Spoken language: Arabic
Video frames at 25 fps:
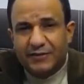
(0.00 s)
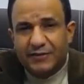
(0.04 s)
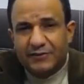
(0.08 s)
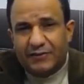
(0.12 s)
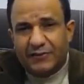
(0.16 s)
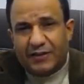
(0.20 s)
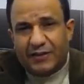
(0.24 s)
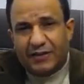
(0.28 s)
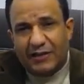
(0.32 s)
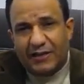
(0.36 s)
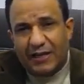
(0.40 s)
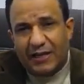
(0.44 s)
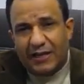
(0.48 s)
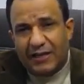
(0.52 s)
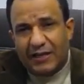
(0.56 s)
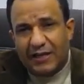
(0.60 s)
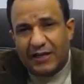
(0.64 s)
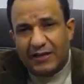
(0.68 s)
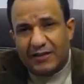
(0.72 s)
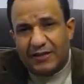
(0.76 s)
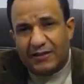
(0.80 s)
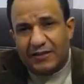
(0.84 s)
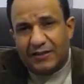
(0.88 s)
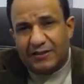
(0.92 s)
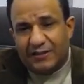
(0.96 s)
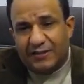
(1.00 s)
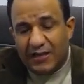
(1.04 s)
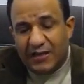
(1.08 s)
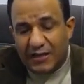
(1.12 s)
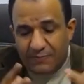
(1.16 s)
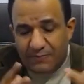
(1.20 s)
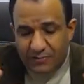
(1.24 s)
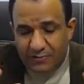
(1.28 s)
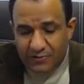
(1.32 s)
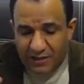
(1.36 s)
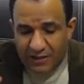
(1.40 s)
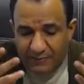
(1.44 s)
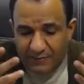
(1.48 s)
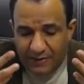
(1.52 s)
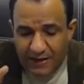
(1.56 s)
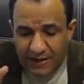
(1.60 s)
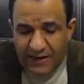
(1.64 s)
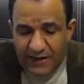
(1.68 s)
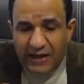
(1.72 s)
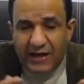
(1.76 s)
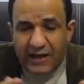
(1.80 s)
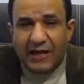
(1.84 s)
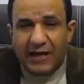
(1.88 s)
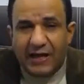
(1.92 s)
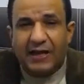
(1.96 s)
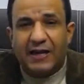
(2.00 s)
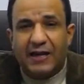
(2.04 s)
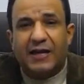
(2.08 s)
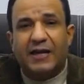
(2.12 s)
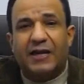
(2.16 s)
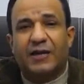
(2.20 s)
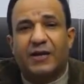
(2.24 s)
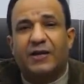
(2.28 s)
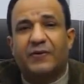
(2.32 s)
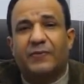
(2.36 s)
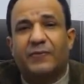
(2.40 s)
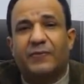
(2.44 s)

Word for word: في خلال هذا الترم وطبعا أنا أنا